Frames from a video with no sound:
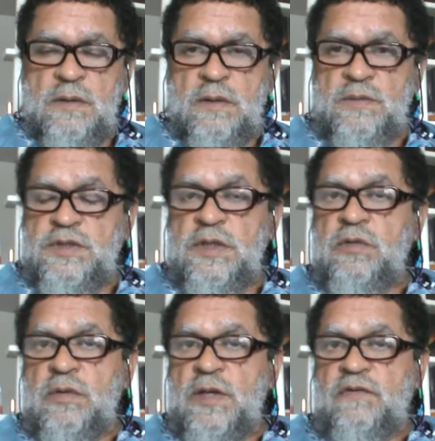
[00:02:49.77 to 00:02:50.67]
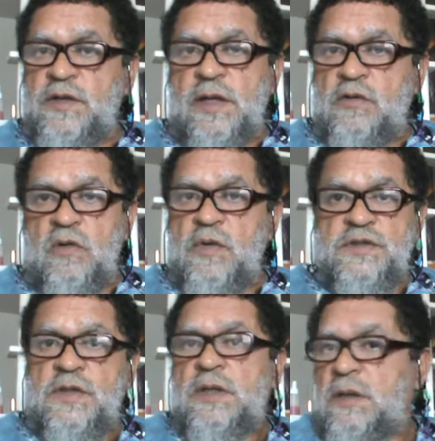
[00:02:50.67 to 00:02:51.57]
comme si que la vie
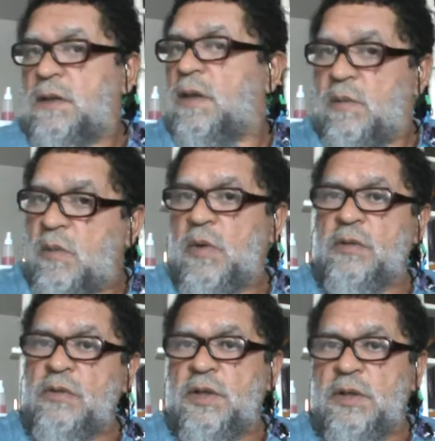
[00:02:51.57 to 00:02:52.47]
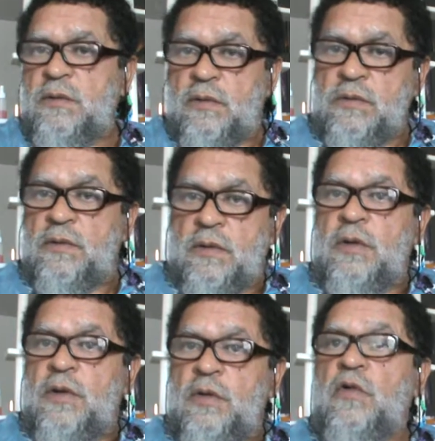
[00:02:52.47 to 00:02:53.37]
commencerait à un moment donné, donc
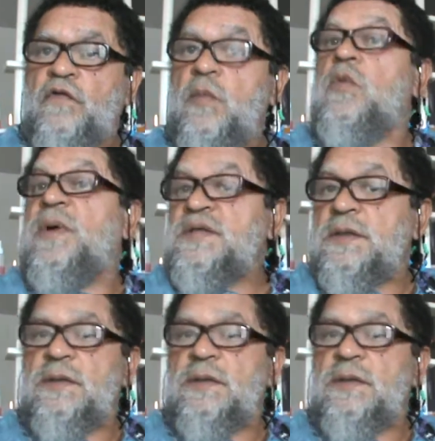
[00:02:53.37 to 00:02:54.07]
le fameux passé.